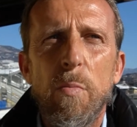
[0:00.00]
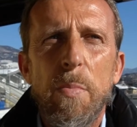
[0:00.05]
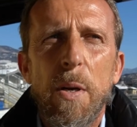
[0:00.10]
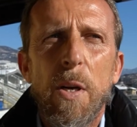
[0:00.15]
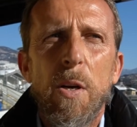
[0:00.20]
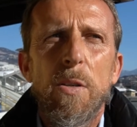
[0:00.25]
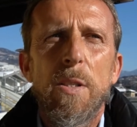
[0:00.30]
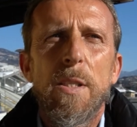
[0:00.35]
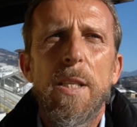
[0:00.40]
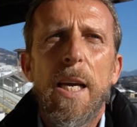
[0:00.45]

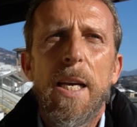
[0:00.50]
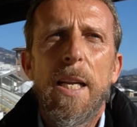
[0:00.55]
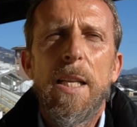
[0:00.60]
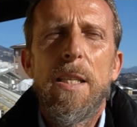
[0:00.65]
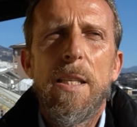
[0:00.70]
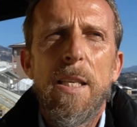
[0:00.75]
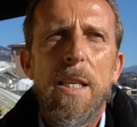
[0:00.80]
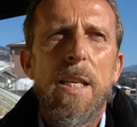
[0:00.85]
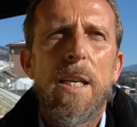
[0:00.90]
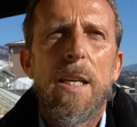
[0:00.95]
però stare a
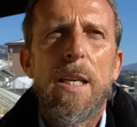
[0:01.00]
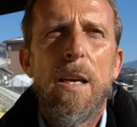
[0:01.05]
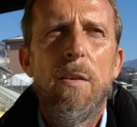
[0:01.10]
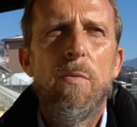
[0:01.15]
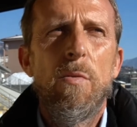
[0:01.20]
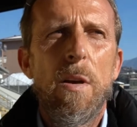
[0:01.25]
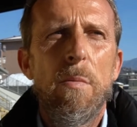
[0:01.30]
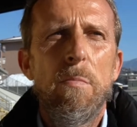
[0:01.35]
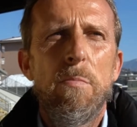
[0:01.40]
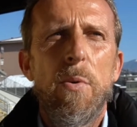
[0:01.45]
dire che è
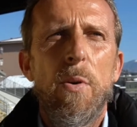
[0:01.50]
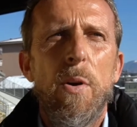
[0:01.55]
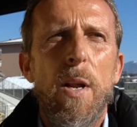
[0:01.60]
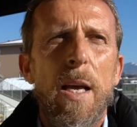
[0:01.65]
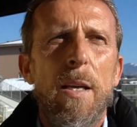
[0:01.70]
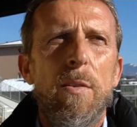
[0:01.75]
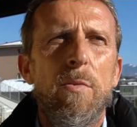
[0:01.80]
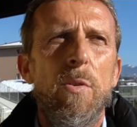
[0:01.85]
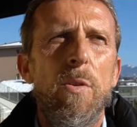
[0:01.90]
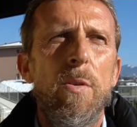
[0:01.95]
un
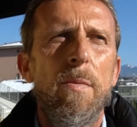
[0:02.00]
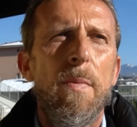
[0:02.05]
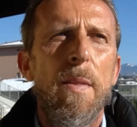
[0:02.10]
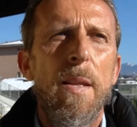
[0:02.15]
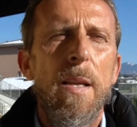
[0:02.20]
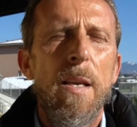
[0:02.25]
campionato